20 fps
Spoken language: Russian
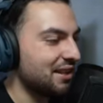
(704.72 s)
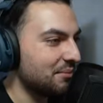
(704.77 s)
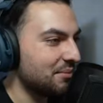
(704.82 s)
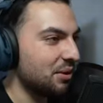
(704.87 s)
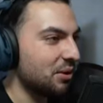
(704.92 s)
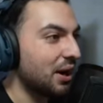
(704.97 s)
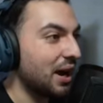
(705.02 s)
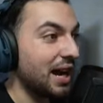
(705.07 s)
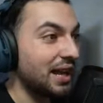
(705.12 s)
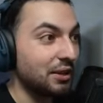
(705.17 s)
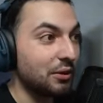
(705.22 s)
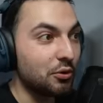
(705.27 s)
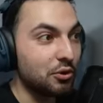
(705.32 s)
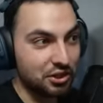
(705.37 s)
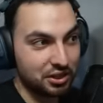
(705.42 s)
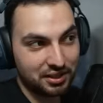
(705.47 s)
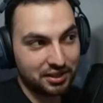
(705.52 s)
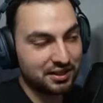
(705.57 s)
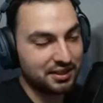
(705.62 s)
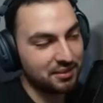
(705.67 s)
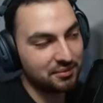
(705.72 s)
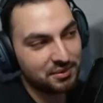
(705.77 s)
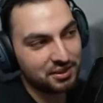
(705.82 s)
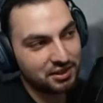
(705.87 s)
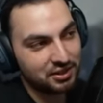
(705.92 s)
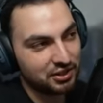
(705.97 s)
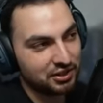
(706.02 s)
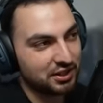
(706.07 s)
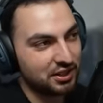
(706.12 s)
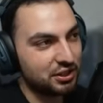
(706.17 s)
Мне она очень, на самом деле,
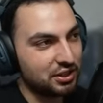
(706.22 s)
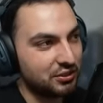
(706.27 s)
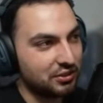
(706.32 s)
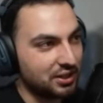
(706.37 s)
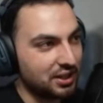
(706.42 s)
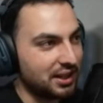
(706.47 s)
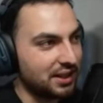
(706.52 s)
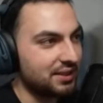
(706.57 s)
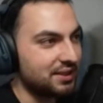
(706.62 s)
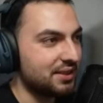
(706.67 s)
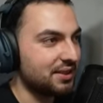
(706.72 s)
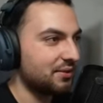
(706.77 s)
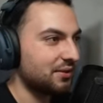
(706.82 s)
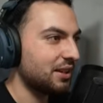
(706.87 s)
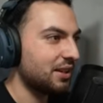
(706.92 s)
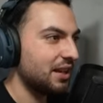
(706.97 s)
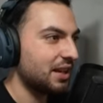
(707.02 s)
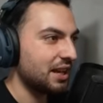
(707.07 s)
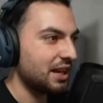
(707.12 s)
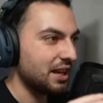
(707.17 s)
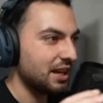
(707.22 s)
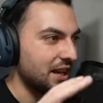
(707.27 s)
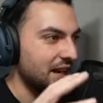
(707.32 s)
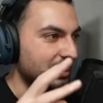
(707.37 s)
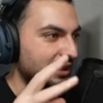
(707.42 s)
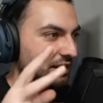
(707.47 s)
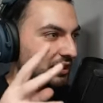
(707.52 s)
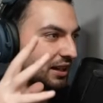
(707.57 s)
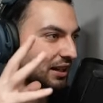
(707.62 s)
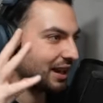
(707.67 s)
сейчас сначала нравится.
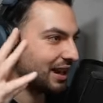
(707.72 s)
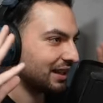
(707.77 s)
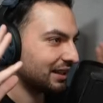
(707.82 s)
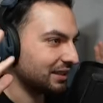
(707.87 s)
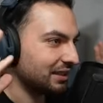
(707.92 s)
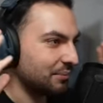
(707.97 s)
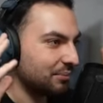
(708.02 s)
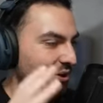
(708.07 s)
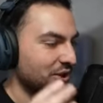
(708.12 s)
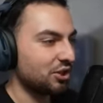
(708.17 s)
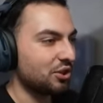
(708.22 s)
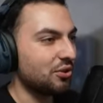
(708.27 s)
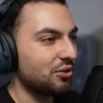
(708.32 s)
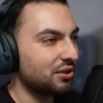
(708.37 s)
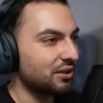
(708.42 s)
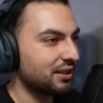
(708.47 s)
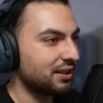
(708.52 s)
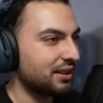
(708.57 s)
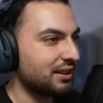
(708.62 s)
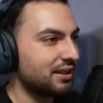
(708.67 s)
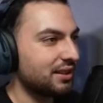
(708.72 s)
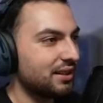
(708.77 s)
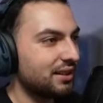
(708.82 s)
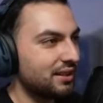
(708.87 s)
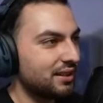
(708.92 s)
Это какая-то напряженка,